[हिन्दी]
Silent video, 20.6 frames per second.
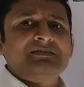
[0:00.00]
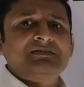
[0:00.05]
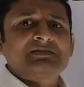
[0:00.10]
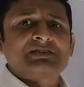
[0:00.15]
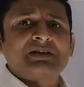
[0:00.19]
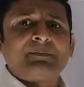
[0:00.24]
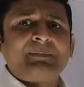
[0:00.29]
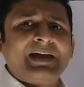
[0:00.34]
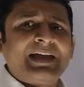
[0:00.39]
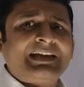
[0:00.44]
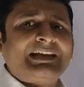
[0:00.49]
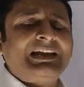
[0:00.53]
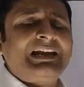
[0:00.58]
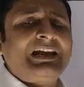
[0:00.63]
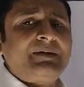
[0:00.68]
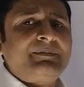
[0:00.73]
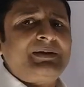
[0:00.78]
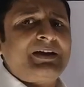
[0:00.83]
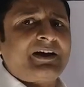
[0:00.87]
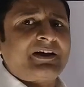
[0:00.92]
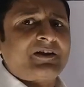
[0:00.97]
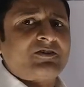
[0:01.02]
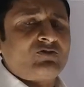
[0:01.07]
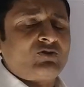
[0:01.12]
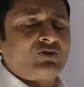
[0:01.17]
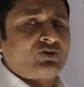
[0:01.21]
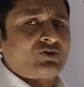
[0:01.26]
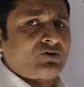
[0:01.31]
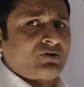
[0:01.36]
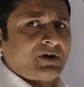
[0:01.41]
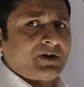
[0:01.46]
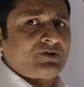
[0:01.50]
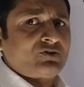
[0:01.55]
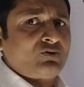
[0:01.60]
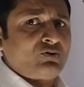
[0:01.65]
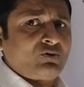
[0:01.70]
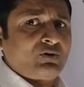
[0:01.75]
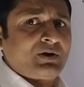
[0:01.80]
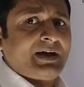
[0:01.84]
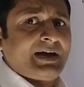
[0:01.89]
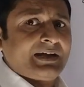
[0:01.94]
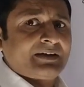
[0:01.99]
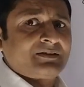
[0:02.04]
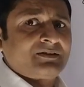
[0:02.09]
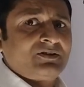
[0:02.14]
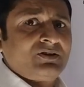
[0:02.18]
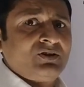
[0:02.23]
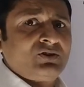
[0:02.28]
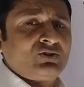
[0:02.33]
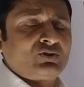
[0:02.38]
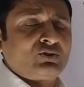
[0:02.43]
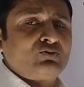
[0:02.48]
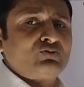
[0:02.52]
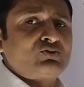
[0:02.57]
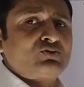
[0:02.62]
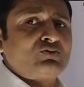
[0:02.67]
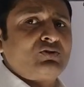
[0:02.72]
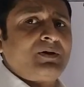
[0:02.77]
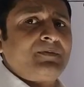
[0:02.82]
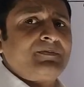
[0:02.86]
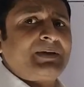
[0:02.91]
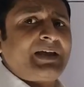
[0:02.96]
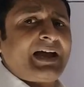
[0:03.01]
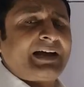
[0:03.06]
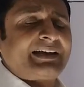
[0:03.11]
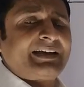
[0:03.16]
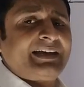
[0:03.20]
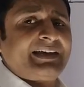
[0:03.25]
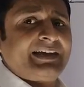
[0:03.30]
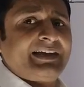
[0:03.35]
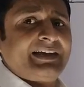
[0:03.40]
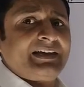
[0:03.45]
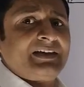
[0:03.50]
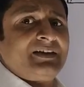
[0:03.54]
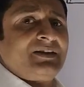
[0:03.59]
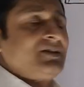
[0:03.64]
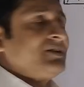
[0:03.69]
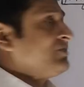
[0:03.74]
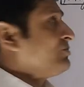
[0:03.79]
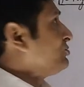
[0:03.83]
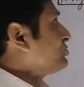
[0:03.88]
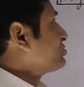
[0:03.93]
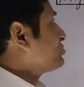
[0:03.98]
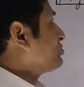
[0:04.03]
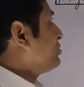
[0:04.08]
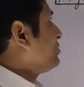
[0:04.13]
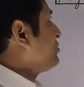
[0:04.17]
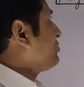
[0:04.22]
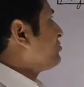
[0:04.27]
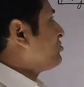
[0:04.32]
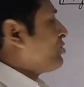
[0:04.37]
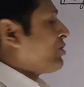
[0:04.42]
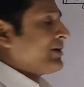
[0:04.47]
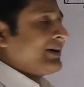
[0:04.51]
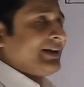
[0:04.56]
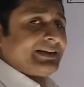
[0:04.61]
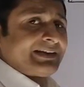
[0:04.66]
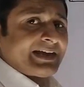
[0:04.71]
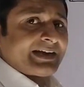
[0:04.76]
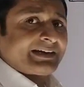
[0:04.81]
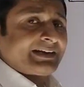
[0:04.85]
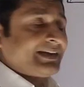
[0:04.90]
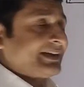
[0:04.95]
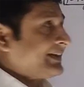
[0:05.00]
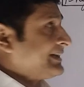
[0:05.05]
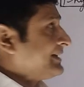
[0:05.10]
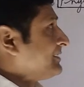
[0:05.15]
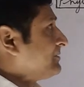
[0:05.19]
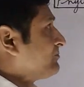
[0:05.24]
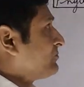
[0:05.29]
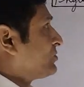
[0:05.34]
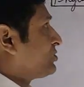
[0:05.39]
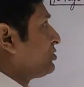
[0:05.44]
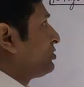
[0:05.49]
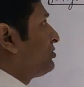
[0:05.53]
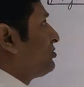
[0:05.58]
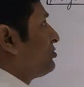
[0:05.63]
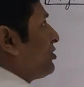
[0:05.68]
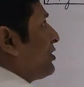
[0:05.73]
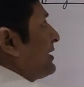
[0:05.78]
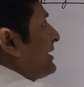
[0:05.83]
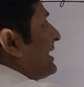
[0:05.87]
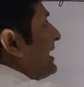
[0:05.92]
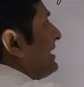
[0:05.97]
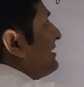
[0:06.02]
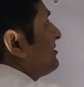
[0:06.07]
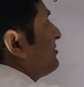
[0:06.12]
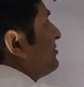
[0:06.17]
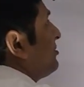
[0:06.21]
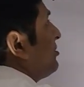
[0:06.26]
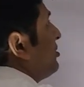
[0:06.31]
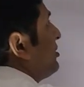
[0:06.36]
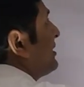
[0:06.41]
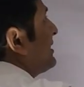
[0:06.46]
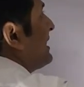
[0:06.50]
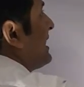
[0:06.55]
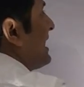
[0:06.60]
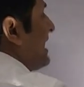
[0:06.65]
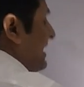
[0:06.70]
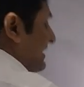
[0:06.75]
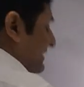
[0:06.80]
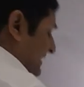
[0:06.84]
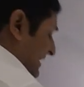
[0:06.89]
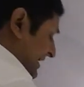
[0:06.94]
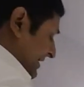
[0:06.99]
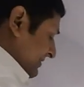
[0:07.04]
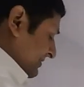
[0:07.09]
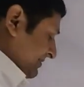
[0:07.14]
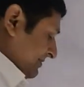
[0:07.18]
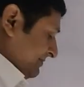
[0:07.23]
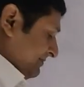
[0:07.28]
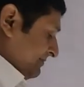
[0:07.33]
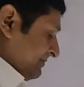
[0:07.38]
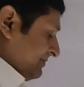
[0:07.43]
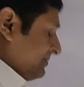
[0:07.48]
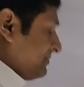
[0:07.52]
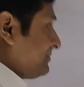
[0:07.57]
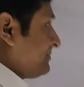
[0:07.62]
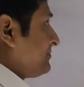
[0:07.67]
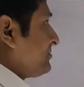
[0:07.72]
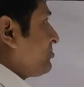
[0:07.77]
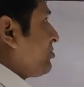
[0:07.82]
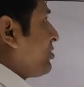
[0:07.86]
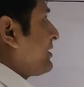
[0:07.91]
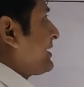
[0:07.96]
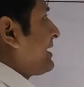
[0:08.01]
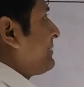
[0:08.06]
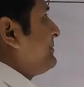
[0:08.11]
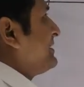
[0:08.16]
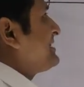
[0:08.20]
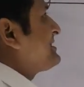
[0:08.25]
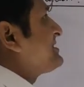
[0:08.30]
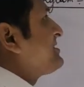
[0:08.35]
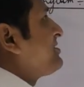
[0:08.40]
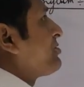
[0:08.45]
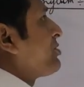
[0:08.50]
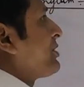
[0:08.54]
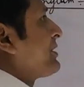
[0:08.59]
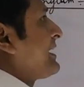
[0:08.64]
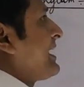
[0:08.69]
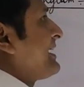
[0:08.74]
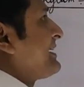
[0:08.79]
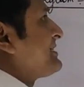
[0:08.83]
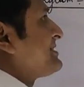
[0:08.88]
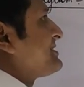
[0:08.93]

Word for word: समय के लिए भी अगर नोटोकॉड होगा तो उसको हम क्या कहेंगे उसको कॉडेटा कहेंगे तो कॉडा और आटा कॉडा मीन्स रॉड लाइक